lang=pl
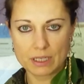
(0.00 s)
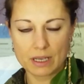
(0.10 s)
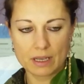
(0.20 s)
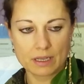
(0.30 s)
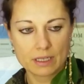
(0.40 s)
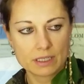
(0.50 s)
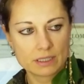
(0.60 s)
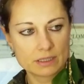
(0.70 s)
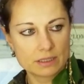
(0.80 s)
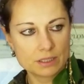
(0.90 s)
nie,
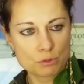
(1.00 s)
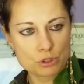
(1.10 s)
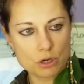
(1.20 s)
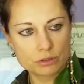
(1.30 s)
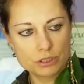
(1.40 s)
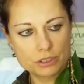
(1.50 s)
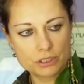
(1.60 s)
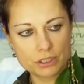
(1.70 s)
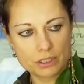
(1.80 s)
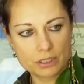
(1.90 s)
nie
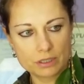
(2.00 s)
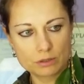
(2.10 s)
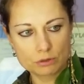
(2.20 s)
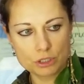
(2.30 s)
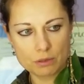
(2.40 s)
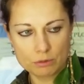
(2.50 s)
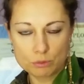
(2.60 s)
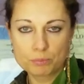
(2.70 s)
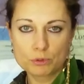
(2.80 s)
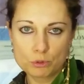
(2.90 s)
uszkodzić no, czy,
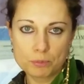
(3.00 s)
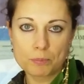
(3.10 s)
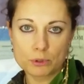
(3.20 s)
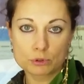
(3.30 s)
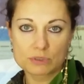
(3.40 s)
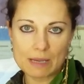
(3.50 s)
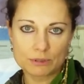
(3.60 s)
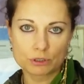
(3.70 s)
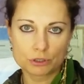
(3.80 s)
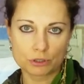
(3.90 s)
lub, lub po prostu
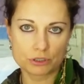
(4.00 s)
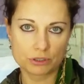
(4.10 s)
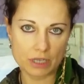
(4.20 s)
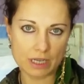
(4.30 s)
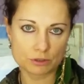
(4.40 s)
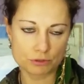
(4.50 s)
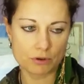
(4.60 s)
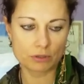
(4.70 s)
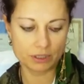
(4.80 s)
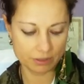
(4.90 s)
zamknąć oczy, no, jak ktoś
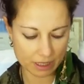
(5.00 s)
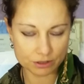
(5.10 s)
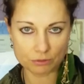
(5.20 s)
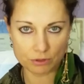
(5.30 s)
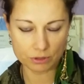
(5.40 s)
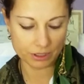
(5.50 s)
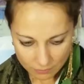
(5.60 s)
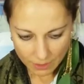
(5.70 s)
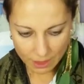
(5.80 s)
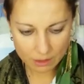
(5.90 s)
woli, jak to woli.
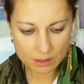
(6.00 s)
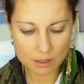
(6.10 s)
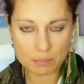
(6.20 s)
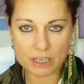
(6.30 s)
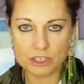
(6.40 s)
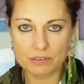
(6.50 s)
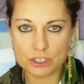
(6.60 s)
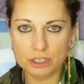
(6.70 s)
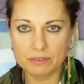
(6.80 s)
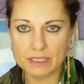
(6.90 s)
Jedni są bardziej
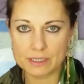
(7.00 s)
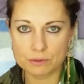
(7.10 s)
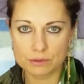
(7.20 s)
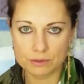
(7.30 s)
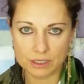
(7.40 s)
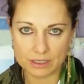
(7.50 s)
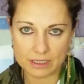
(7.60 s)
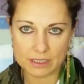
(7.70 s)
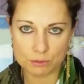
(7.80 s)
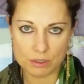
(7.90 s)
wrażliwi na, na
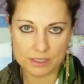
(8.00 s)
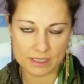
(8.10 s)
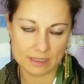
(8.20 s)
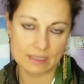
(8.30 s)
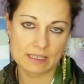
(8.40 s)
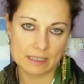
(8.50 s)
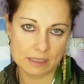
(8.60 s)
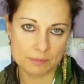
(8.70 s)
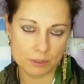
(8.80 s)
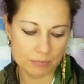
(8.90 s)
takie słońce, na
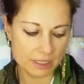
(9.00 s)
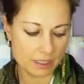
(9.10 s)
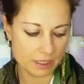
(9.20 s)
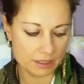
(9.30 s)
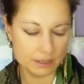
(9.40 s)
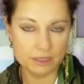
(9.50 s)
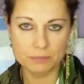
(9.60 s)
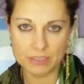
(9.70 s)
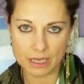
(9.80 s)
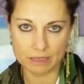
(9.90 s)
takie promienie, inni
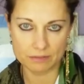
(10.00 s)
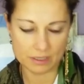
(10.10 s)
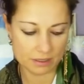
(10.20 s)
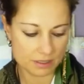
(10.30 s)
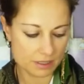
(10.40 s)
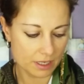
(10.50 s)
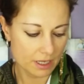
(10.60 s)
mniej, więc